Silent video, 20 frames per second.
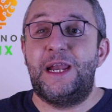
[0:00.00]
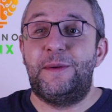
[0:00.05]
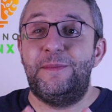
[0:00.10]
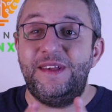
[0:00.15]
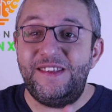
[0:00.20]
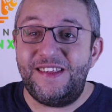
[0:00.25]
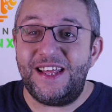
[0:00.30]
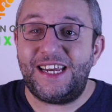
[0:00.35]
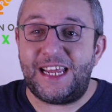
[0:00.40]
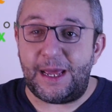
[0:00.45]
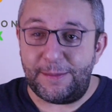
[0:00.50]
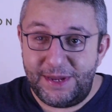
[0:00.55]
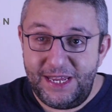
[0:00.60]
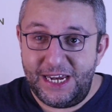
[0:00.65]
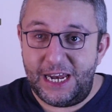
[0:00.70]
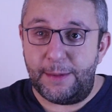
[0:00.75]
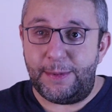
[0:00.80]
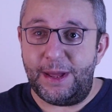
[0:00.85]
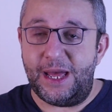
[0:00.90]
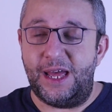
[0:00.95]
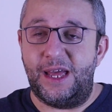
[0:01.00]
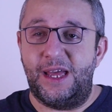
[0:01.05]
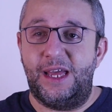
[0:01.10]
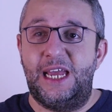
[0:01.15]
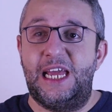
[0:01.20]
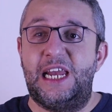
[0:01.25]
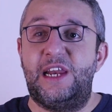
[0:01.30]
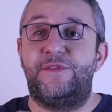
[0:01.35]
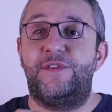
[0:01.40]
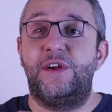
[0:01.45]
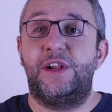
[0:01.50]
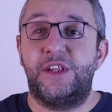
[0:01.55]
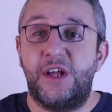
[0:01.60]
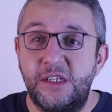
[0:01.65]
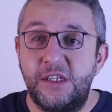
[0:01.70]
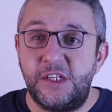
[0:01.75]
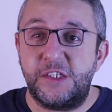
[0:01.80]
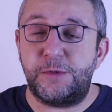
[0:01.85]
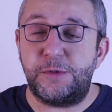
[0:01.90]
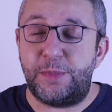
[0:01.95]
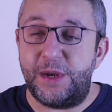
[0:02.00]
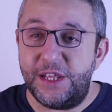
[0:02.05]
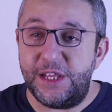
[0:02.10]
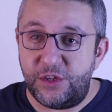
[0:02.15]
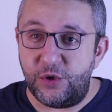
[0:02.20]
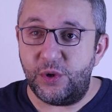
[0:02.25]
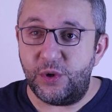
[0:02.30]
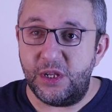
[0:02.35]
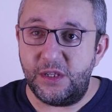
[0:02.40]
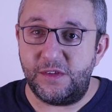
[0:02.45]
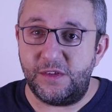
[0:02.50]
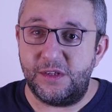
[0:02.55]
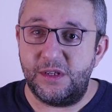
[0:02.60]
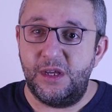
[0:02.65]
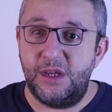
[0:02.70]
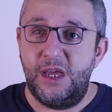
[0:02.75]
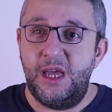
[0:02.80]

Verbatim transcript: الميزه الجميله بقى اللي في الضغط سبليت يونت